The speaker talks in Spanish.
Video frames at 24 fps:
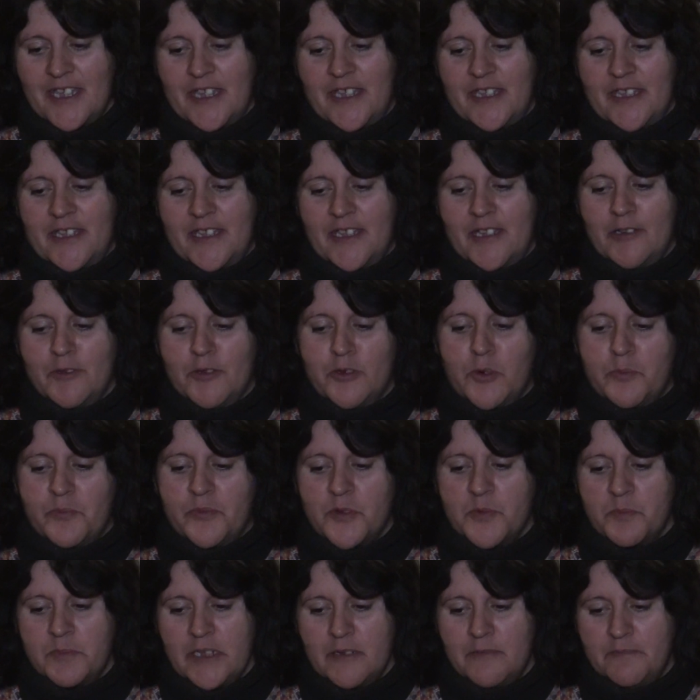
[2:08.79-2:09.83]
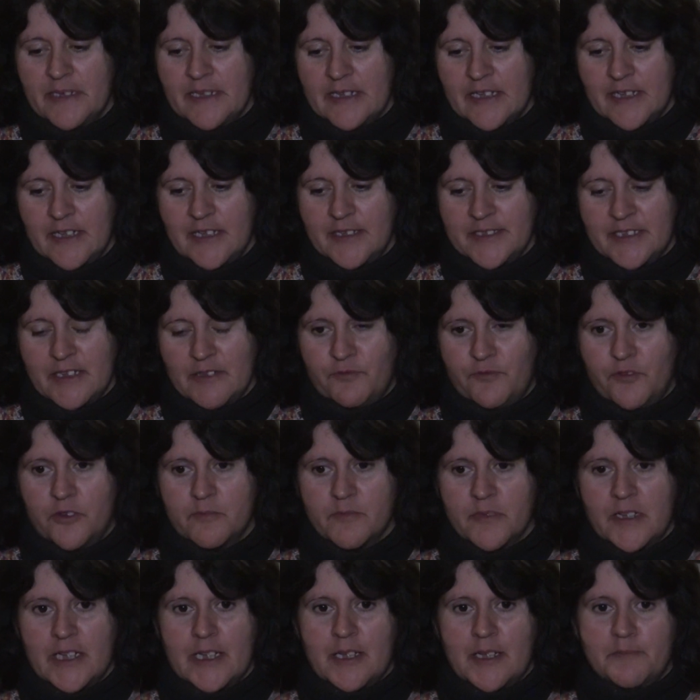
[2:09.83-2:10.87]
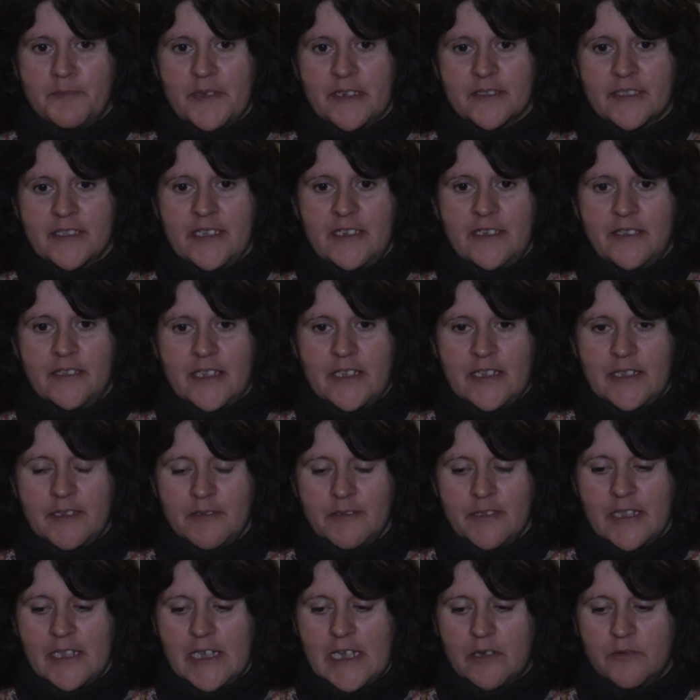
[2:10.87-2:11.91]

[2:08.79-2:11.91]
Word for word: el grupo Milpa se forma a partir de,